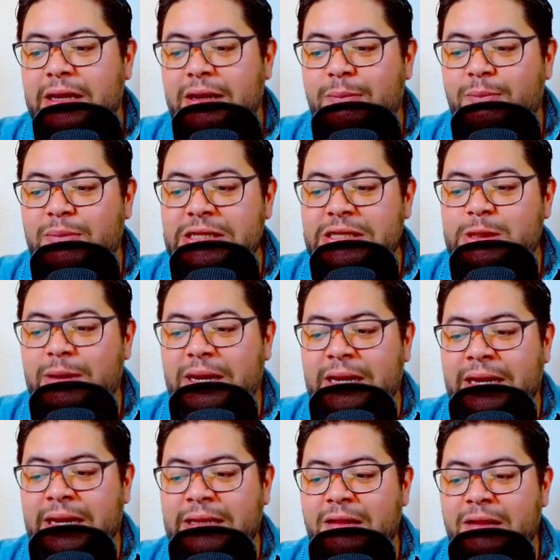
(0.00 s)
بالنسبه
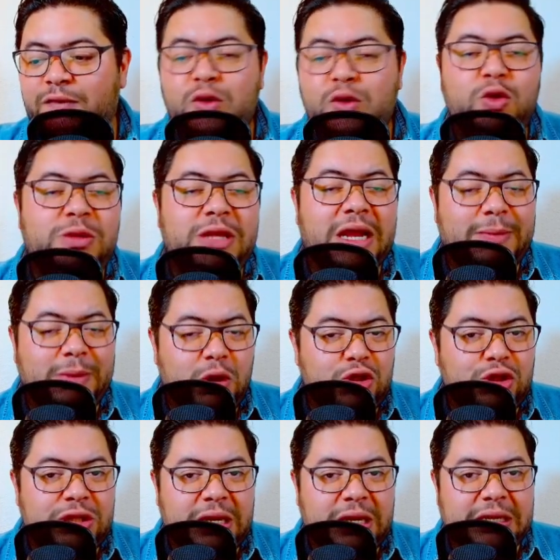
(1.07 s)
لهذا الفوليوم ديال
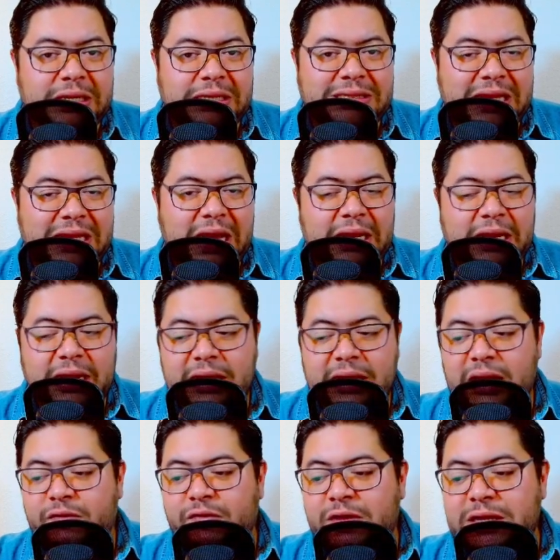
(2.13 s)
24 ساعه
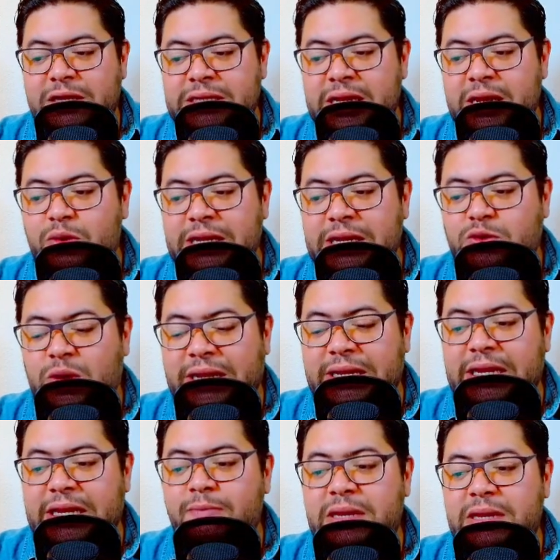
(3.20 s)
الاخرى فتداولات واحد
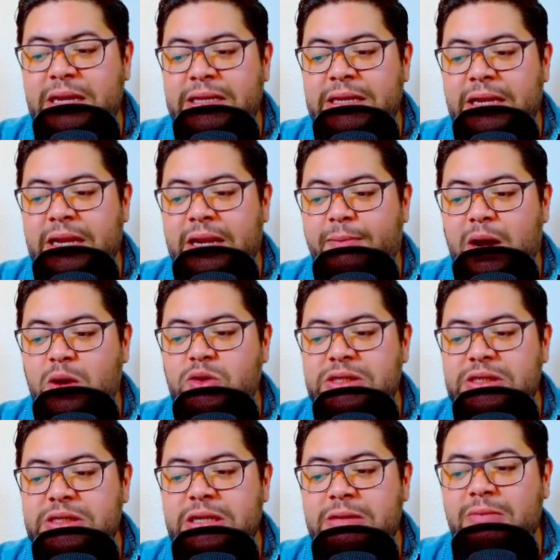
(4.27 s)
الكميه ديال
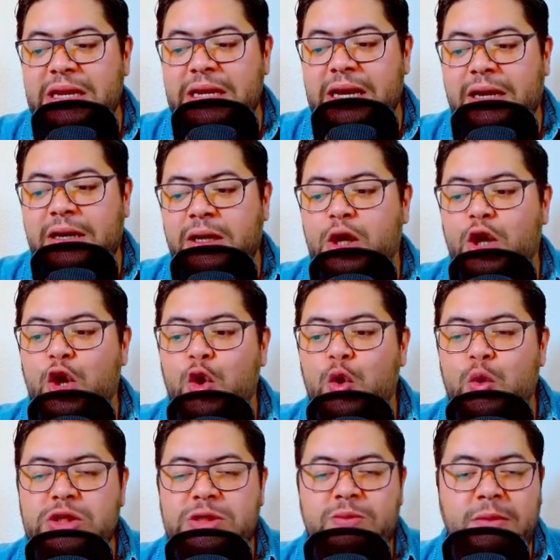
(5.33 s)
64 مليار
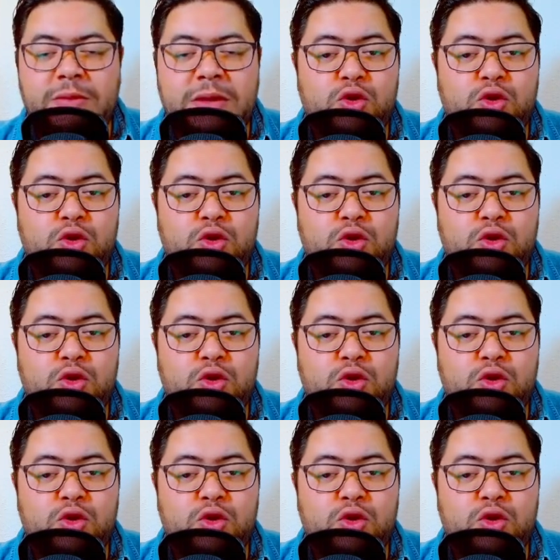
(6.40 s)
و749